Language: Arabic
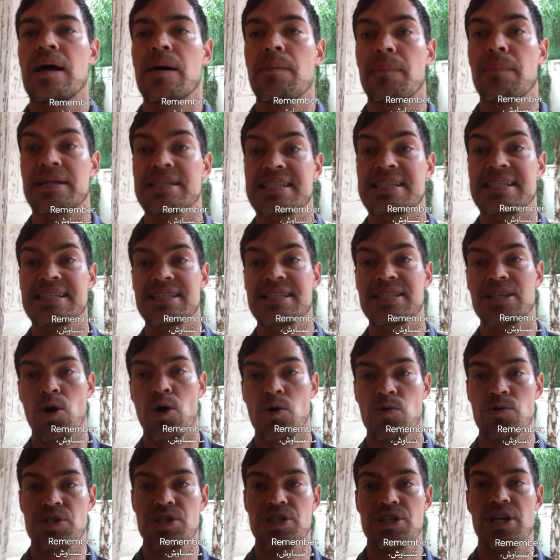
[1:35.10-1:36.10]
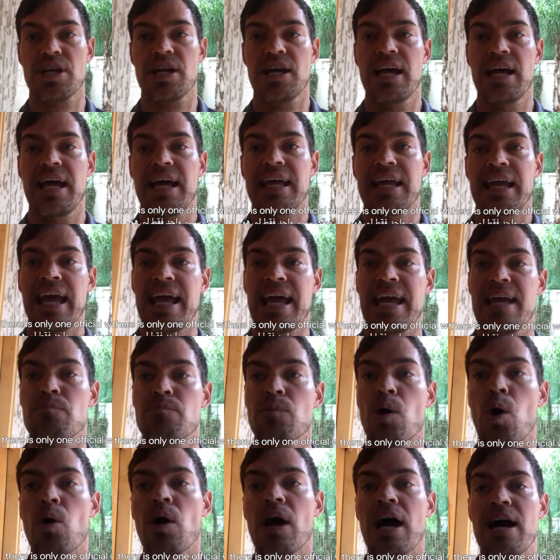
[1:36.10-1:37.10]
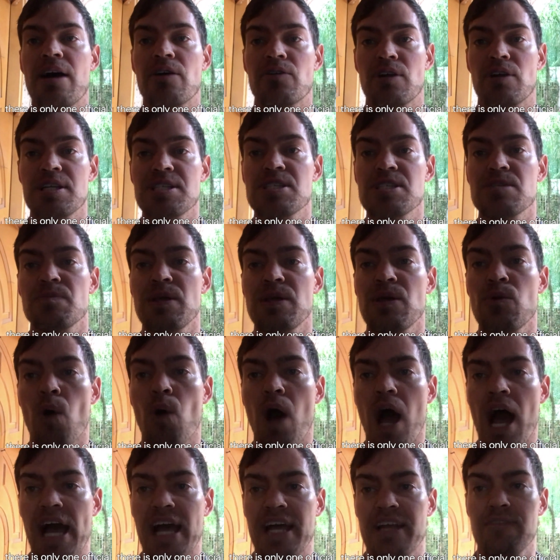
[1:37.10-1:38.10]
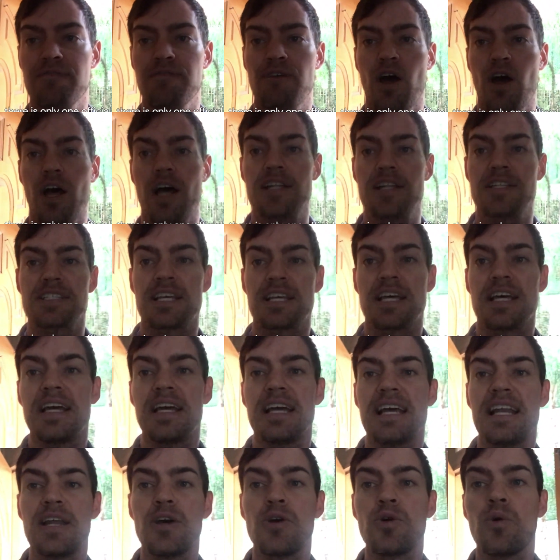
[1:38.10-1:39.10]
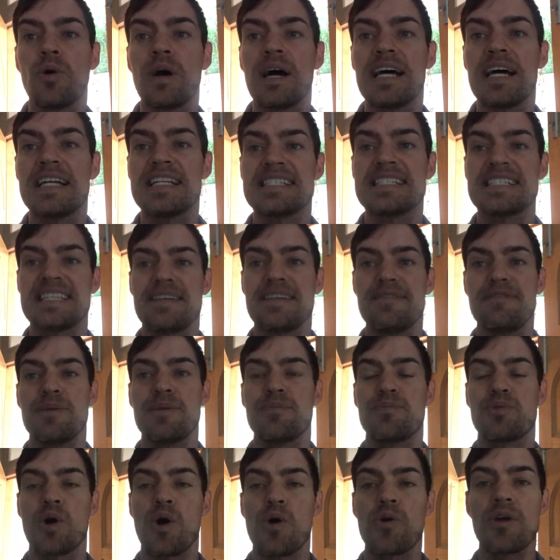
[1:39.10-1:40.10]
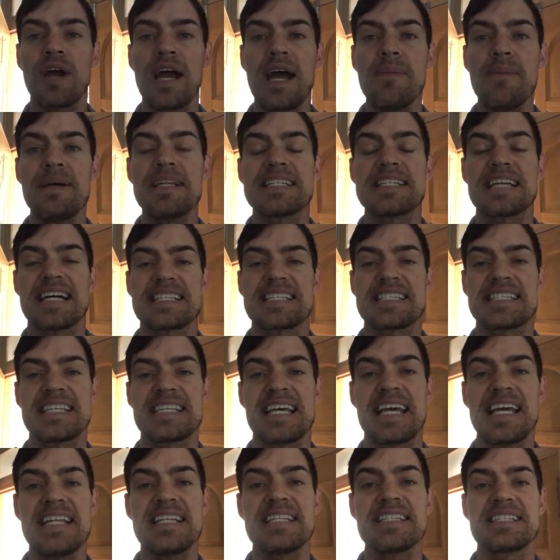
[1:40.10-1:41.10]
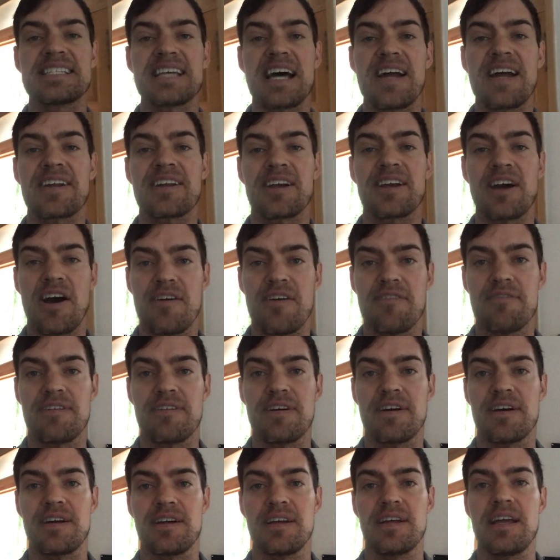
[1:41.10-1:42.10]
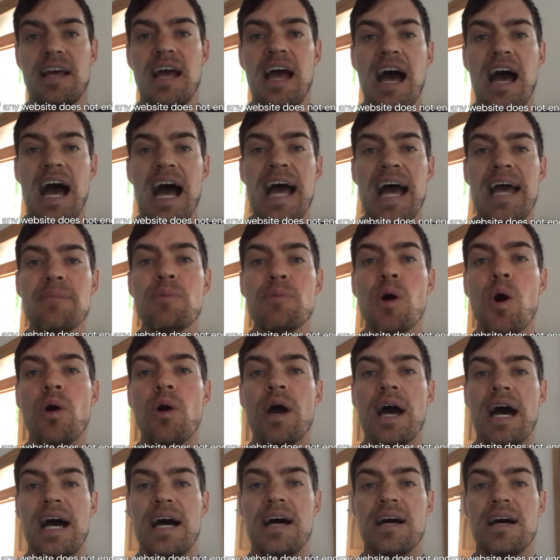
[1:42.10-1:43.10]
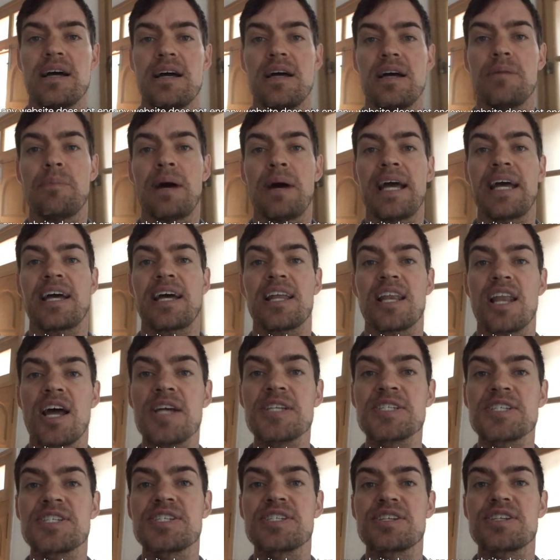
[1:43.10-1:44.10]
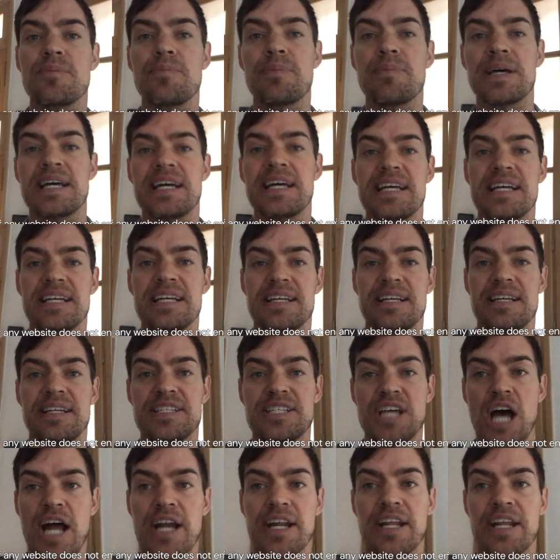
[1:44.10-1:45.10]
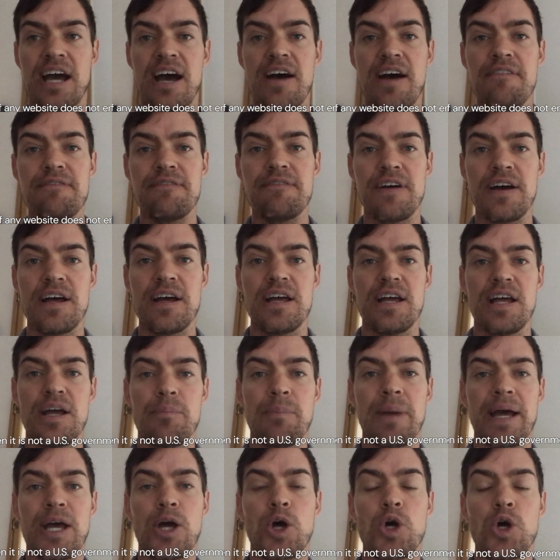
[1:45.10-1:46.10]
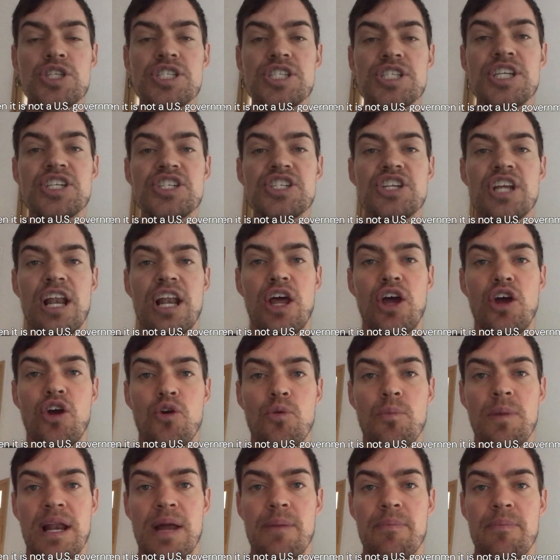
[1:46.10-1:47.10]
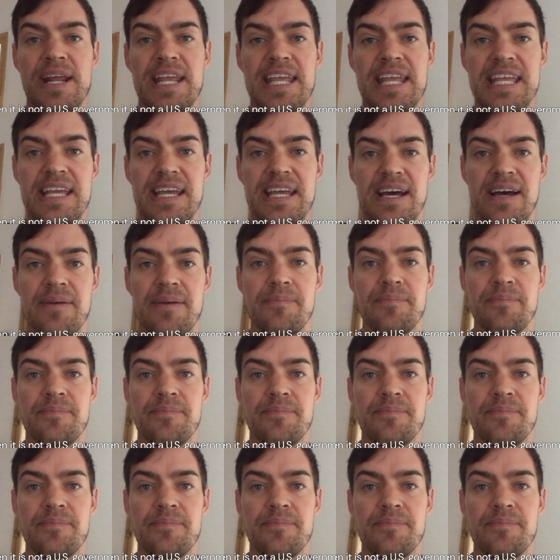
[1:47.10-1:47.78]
ما تنسوش كاين موقع رسمي واحد فقط اللي هو dvprogram.state.gov أي موقع ما يخلصش ب .gov ما يخصش الحكومة الأمريكية